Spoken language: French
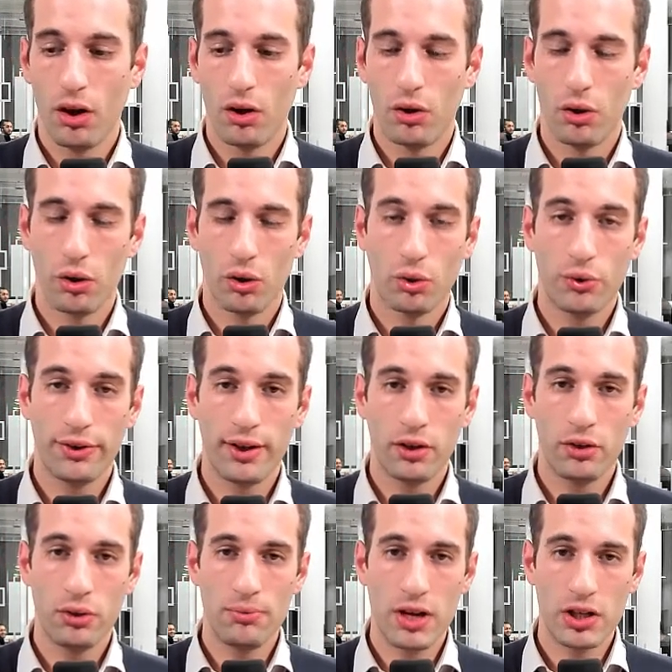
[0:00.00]
Euh,
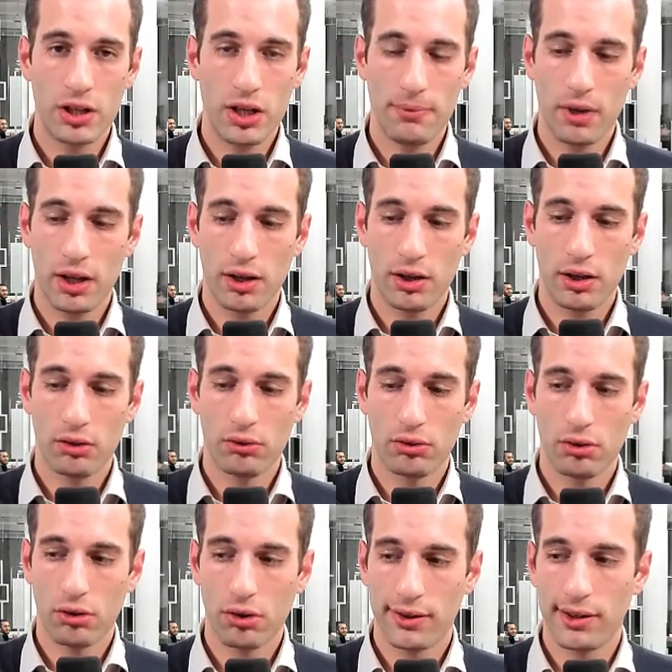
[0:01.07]
concernant le marché américain,
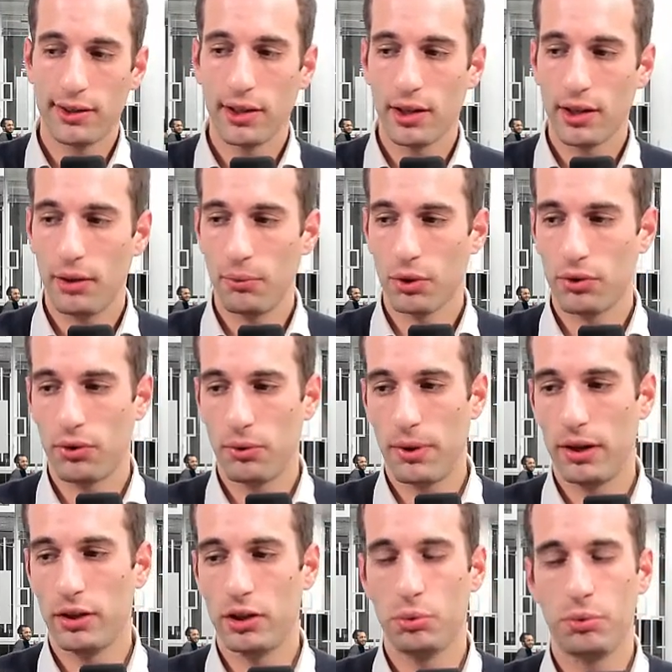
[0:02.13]
donc euh, un titre également qui fait
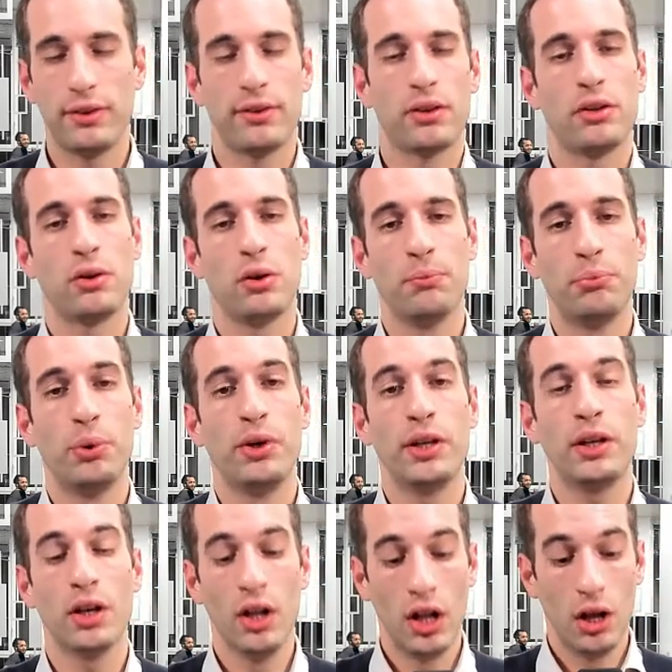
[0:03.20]
parler de lui, c'est euh,
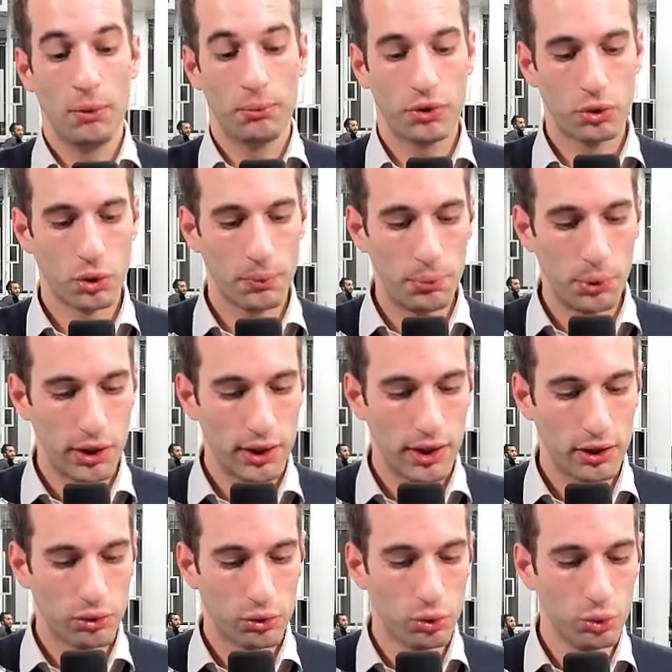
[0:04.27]
Boeing, puisque Boeing
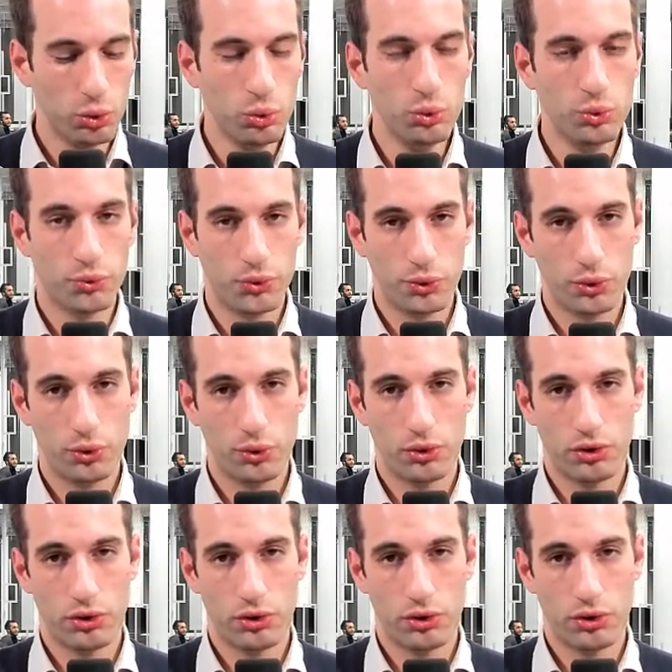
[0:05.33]
a de nouveau